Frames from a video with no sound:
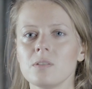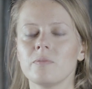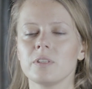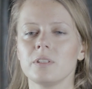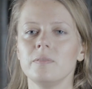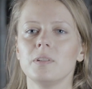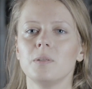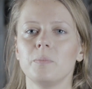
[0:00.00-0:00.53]
jest
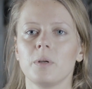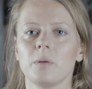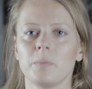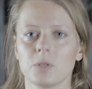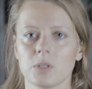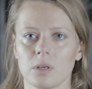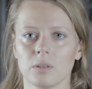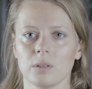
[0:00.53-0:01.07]
właściwie dopiero
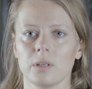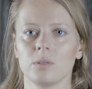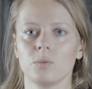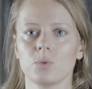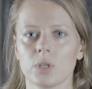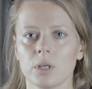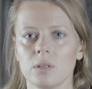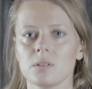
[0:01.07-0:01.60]
początek
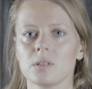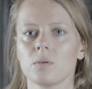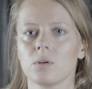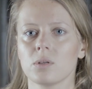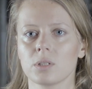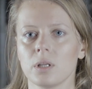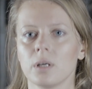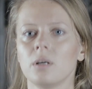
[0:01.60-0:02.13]
dużego
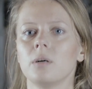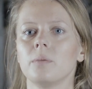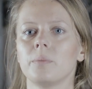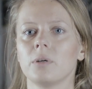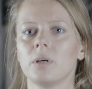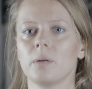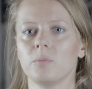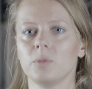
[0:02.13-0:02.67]
całorocznego
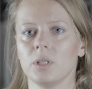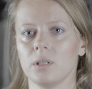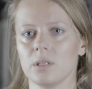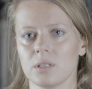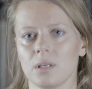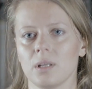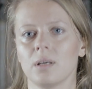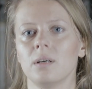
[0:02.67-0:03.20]
programu
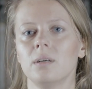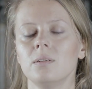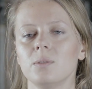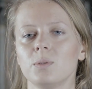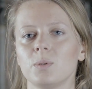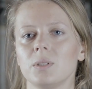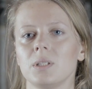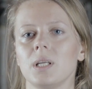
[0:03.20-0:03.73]

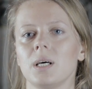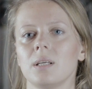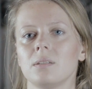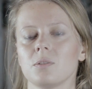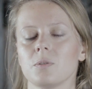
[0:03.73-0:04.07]
tanecznego, który teatr